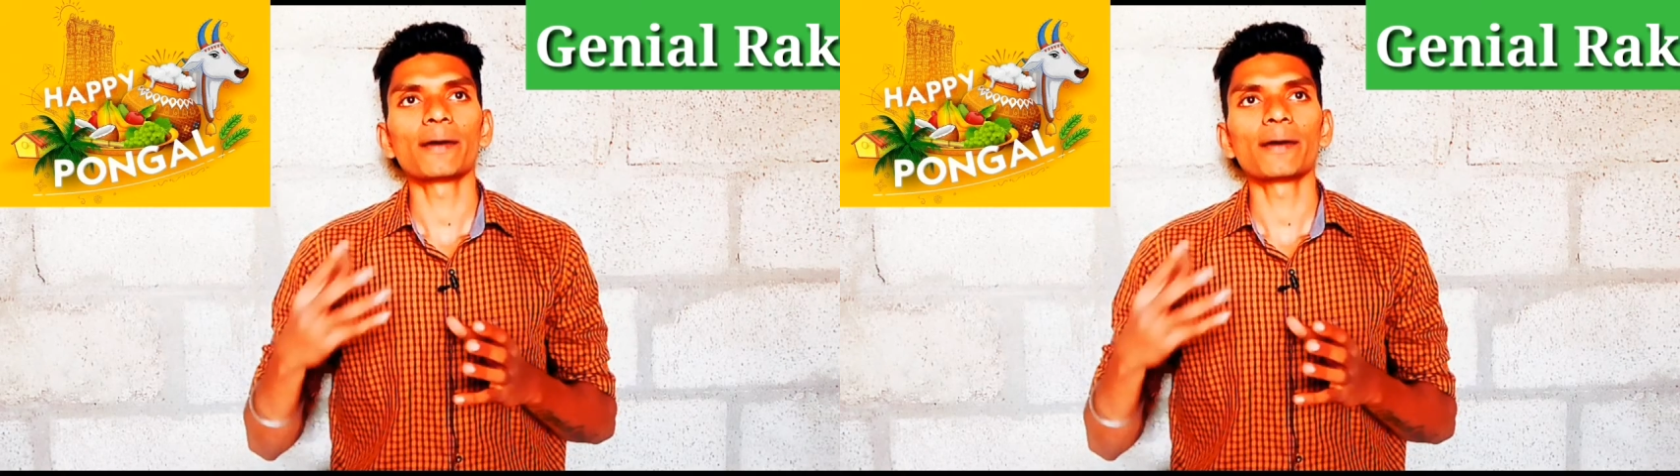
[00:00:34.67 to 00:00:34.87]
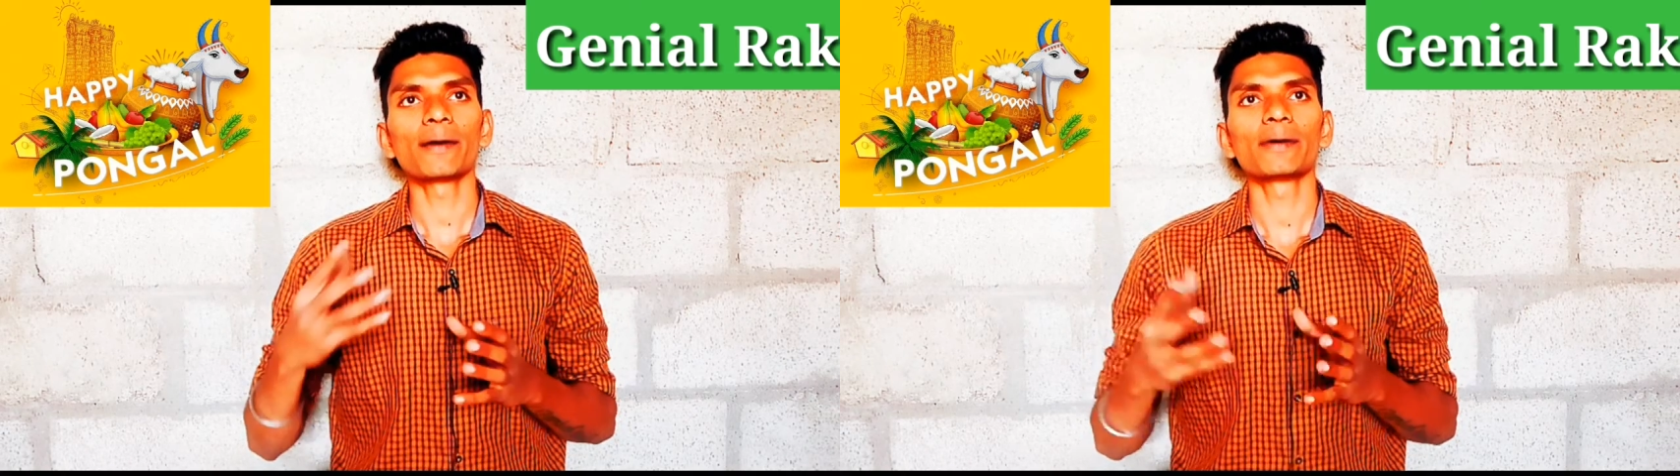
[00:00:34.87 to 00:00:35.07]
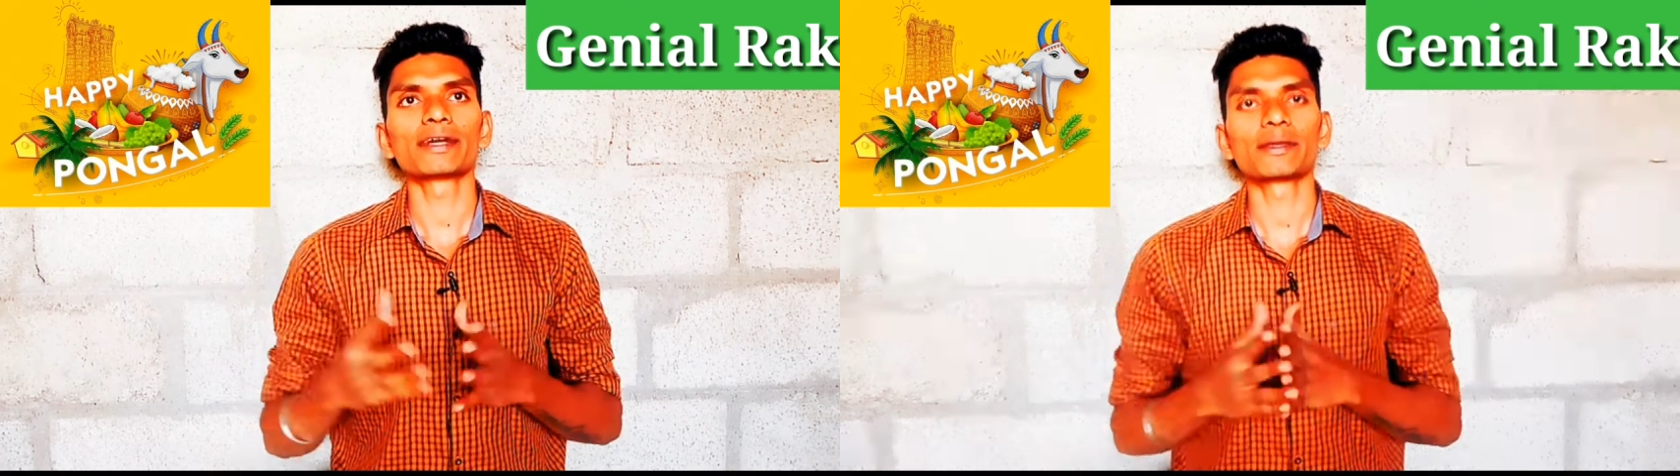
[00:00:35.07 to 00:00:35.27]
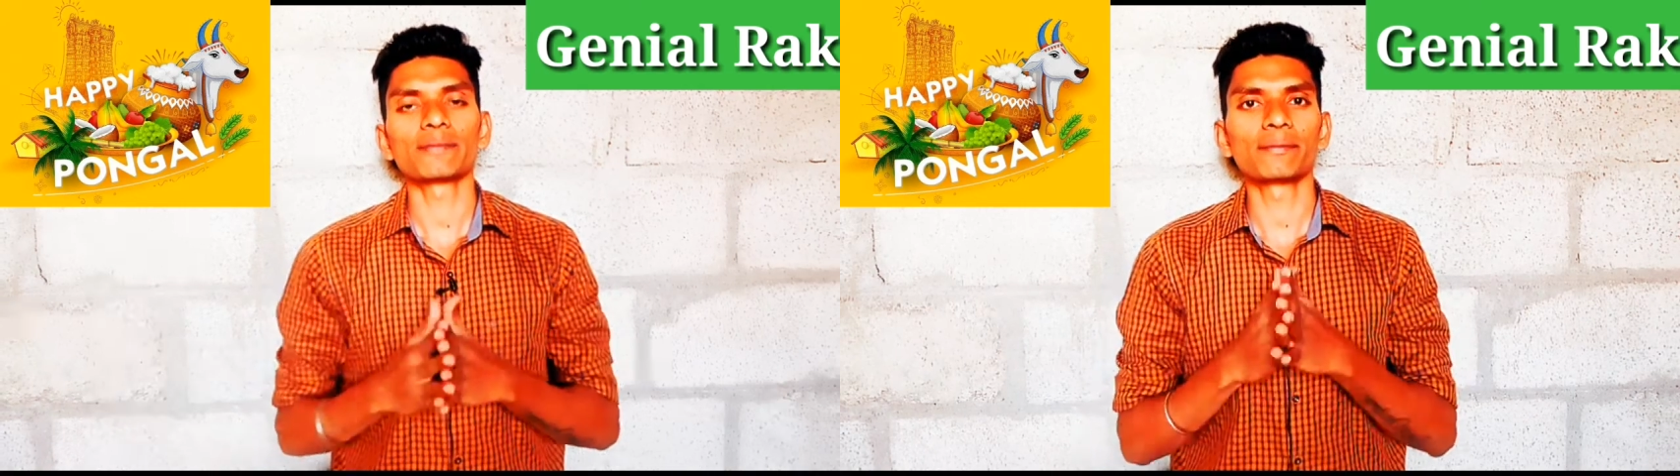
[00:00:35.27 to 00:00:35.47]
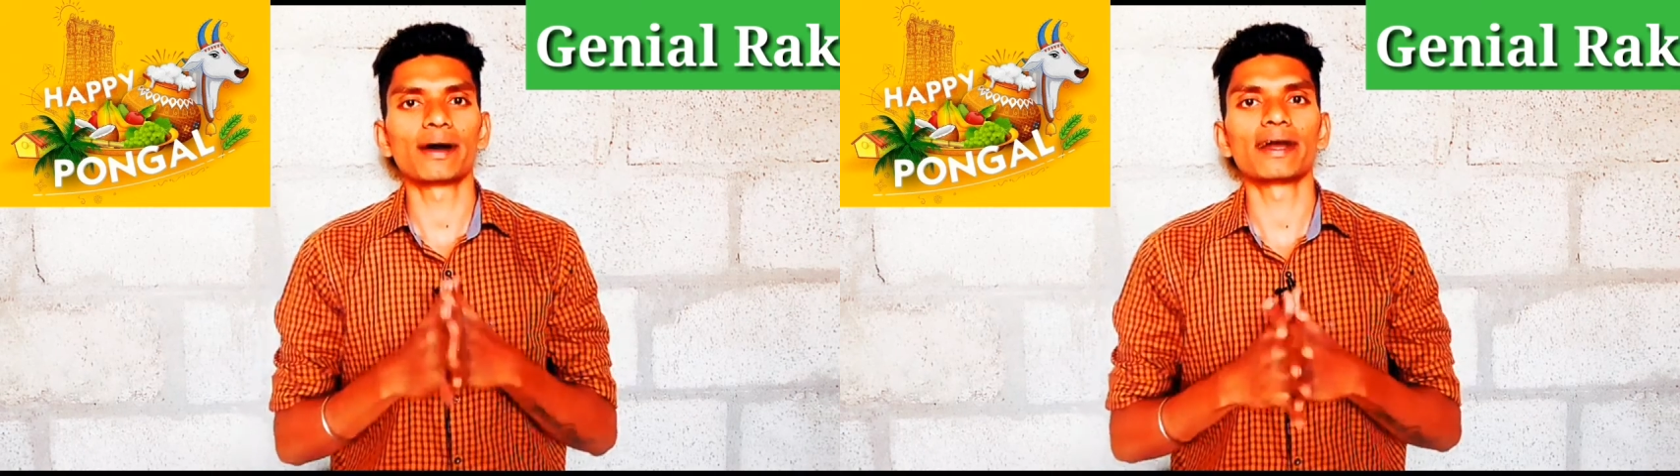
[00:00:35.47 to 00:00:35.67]
எல்லா
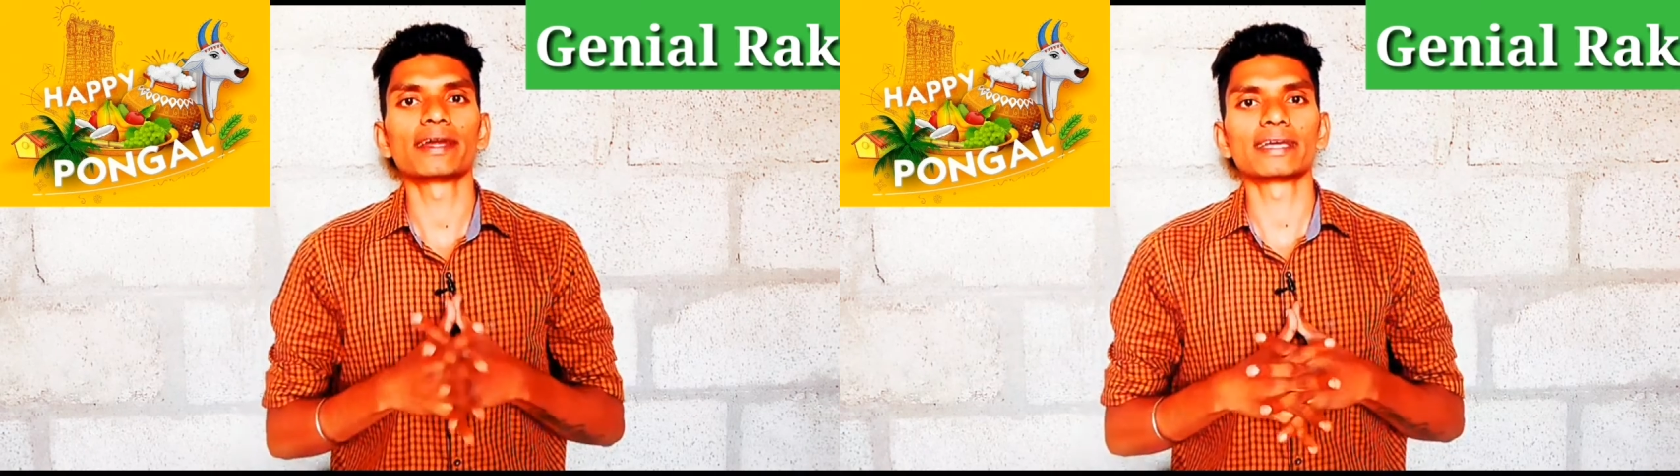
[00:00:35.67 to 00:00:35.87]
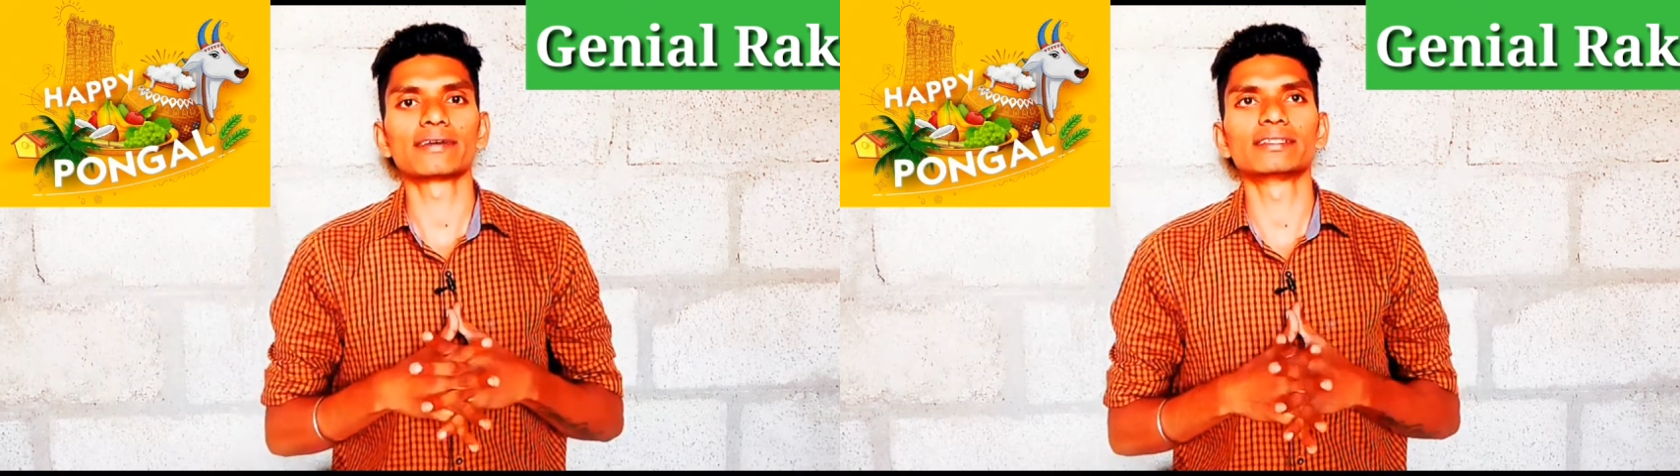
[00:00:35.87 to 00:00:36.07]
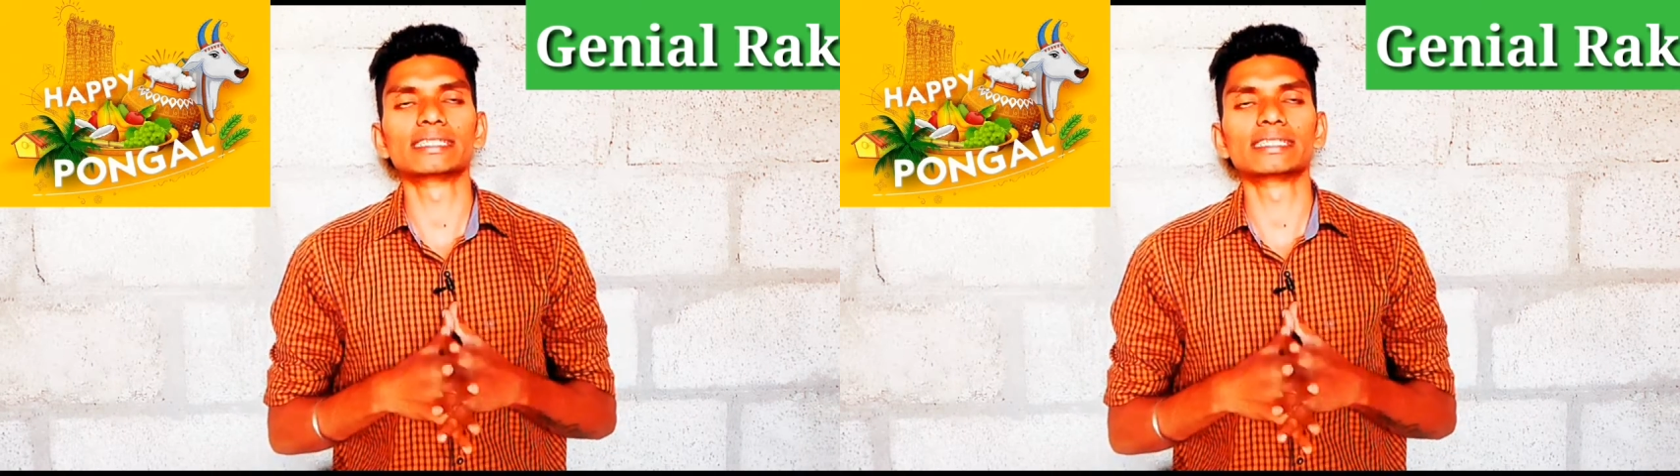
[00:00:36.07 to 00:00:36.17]
மாட்டையுமே மார்னிங்கே